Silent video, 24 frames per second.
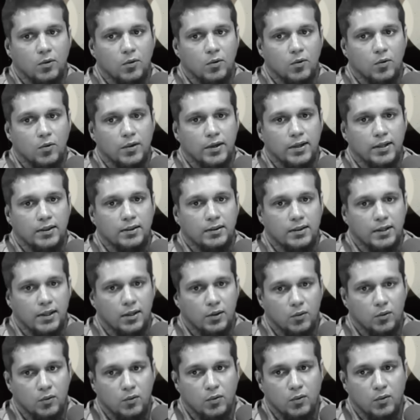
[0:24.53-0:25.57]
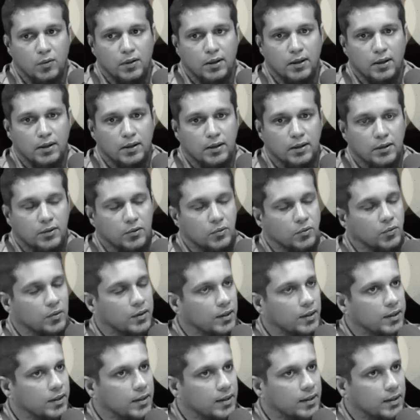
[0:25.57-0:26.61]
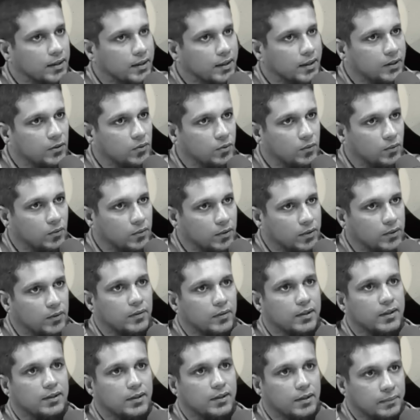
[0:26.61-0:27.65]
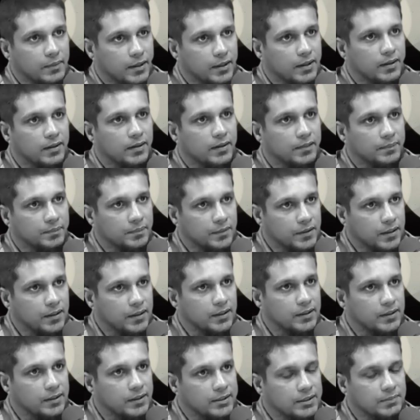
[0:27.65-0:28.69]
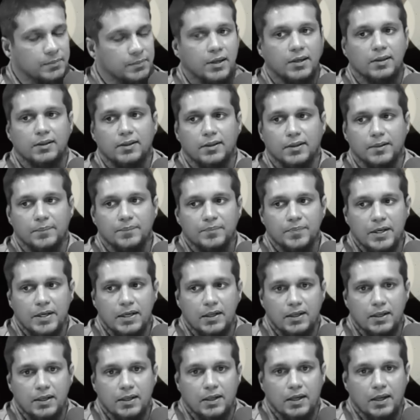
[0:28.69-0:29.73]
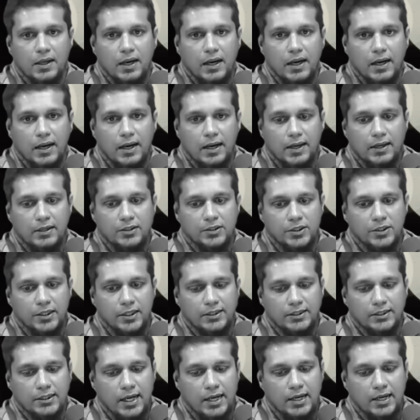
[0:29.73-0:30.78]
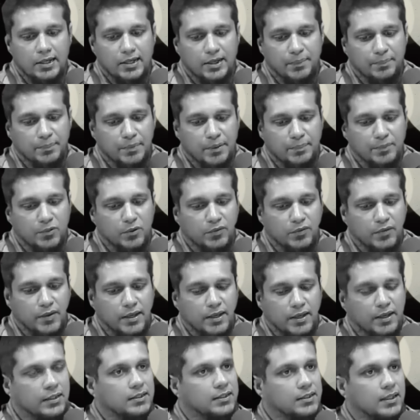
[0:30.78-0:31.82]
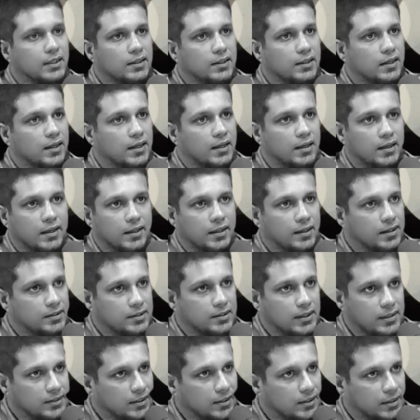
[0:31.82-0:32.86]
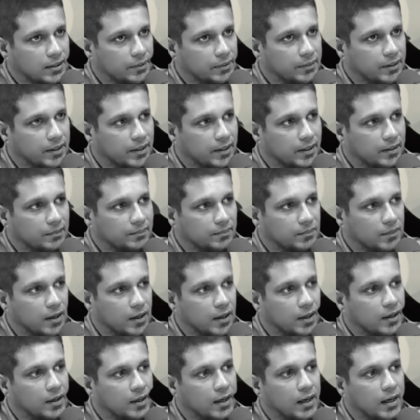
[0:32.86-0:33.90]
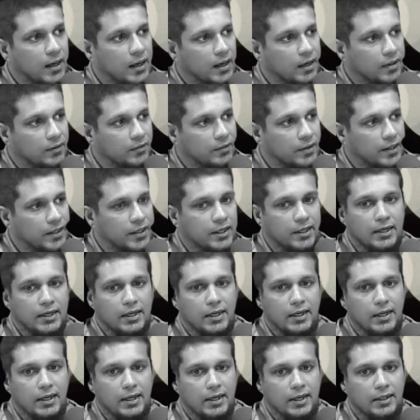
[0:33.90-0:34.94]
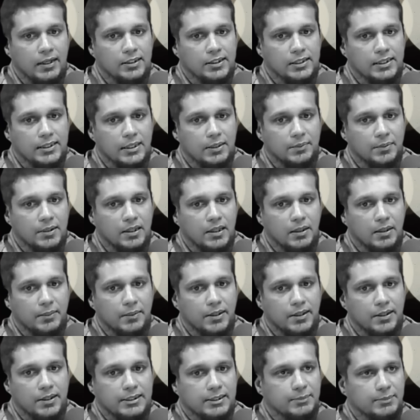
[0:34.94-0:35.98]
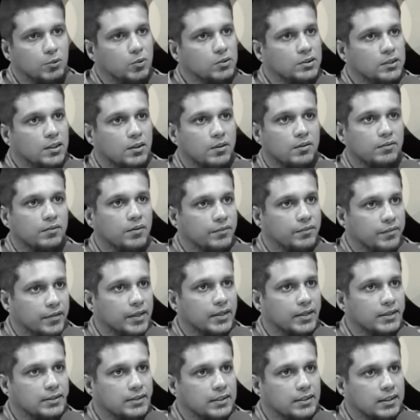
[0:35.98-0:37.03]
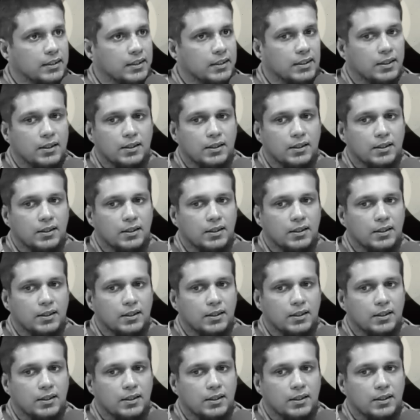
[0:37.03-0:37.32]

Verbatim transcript: लोगों के दिलों का कंट्रोल अल्लाह की दो उंगलियों के दरमियान है हदीस में आता है हर चीज़ एटम भी मूव नहीं कर सकता अल्लाह की इजाज़त के बगैर अल्लाह अल वकील है जिसका मतलब है डिस्पोज़र ऑफ अफेयर्स